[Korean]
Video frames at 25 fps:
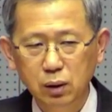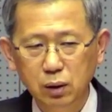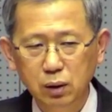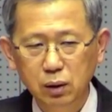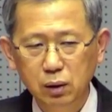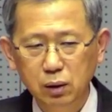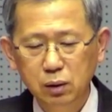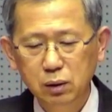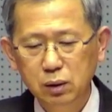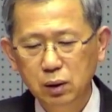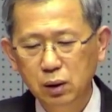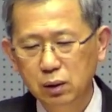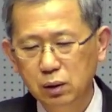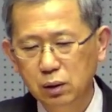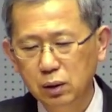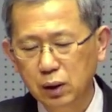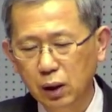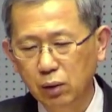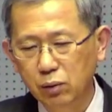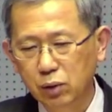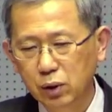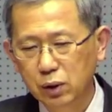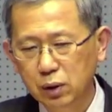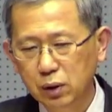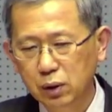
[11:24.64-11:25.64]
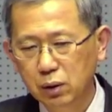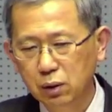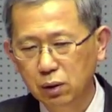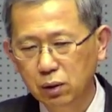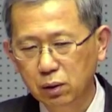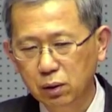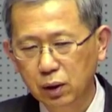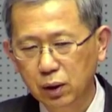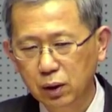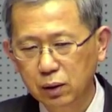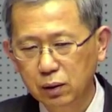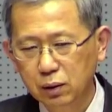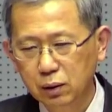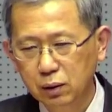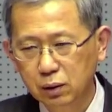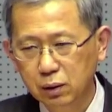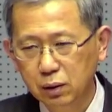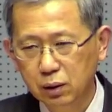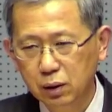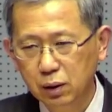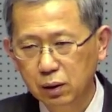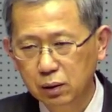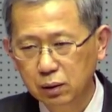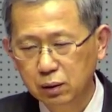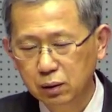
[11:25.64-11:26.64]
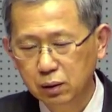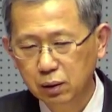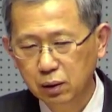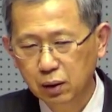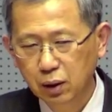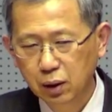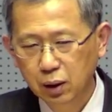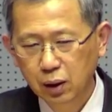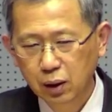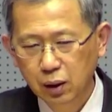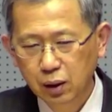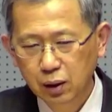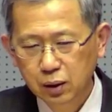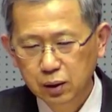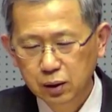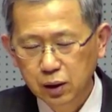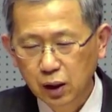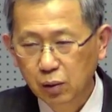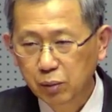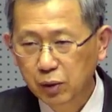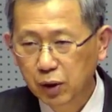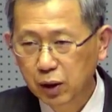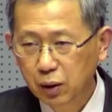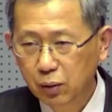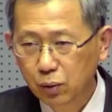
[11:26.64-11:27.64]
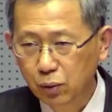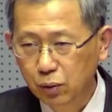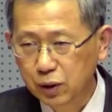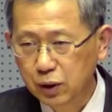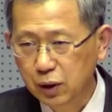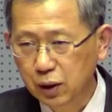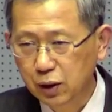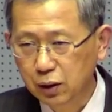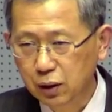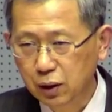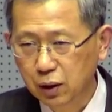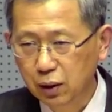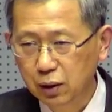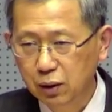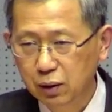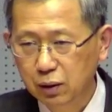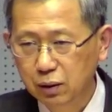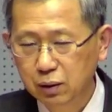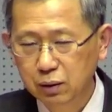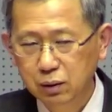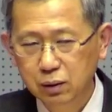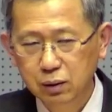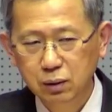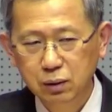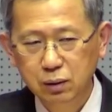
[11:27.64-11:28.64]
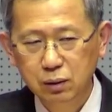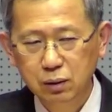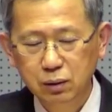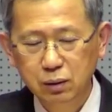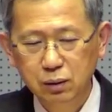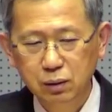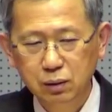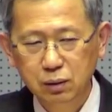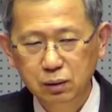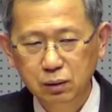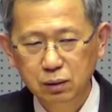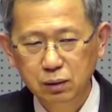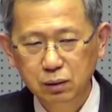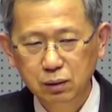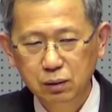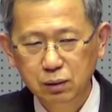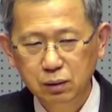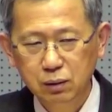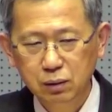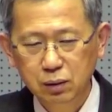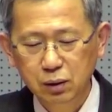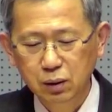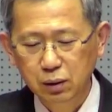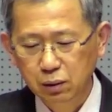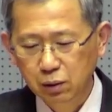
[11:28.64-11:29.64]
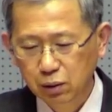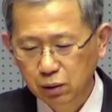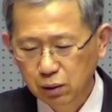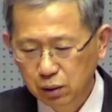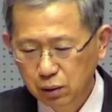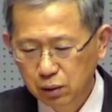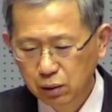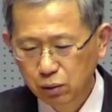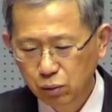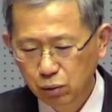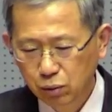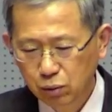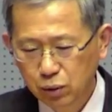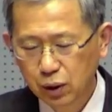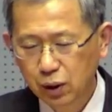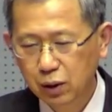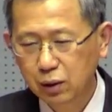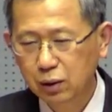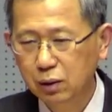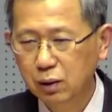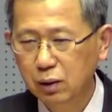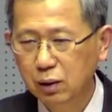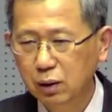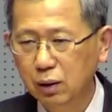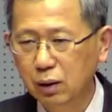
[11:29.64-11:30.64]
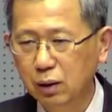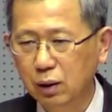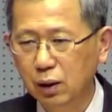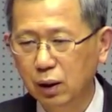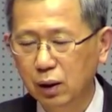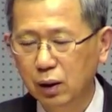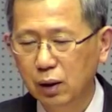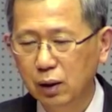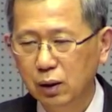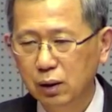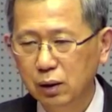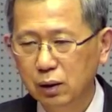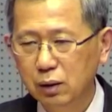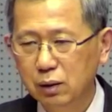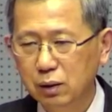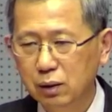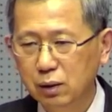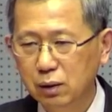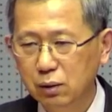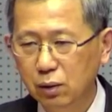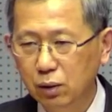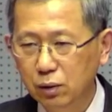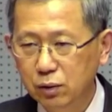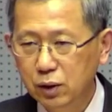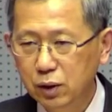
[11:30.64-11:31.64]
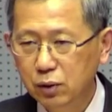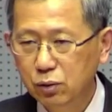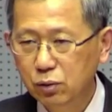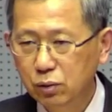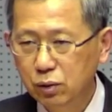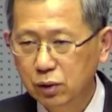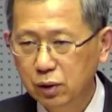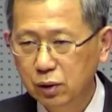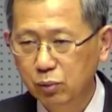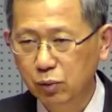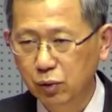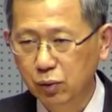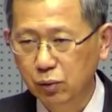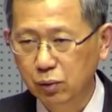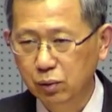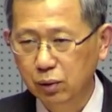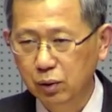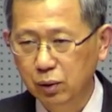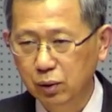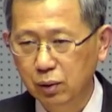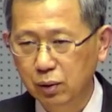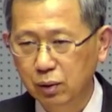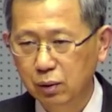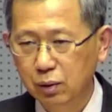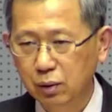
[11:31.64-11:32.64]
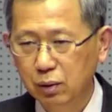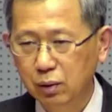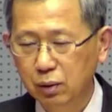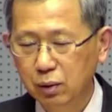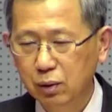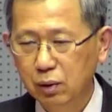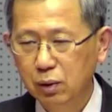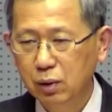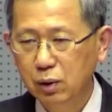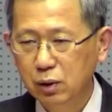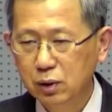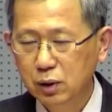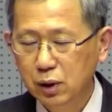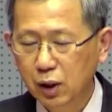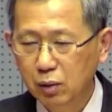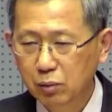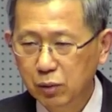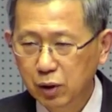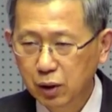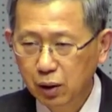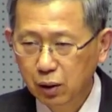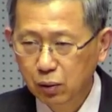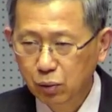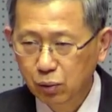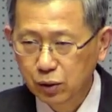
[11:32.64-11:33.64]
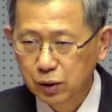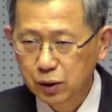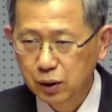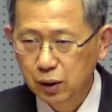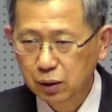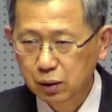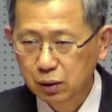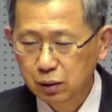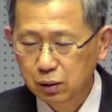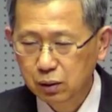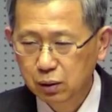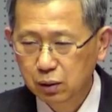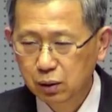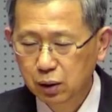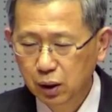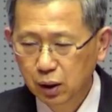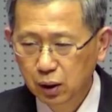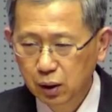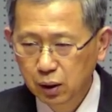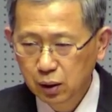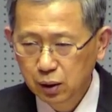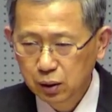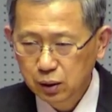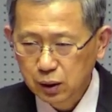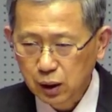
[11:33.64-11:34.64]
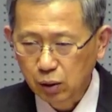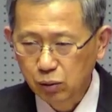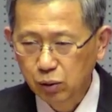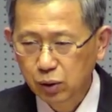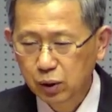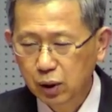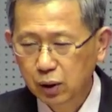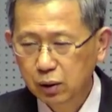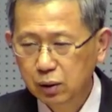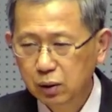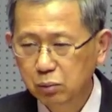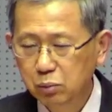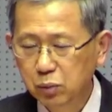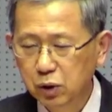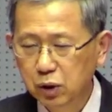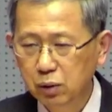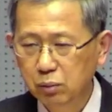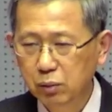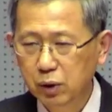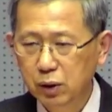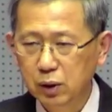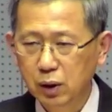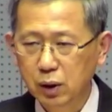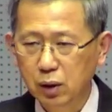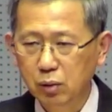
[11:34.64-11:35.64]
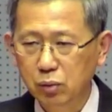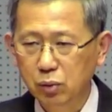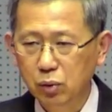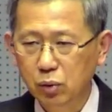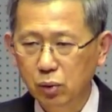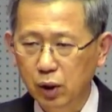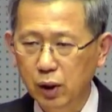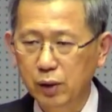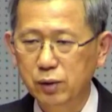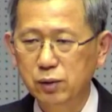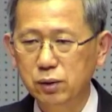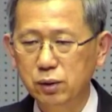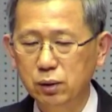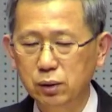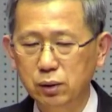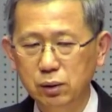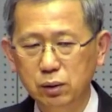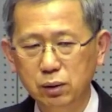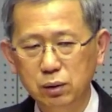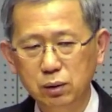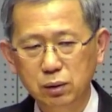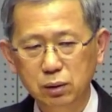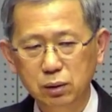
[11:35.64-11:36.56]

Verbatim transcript: 그러니까 다윗이 걸어갔던 그 길은 사망의 골짜기야. 네, 거기를 통과하는데 이거는 언제 죽을지 모르는 그런 사망의 골짜기를 다윗 같은 믿음의 사람도 갔어요.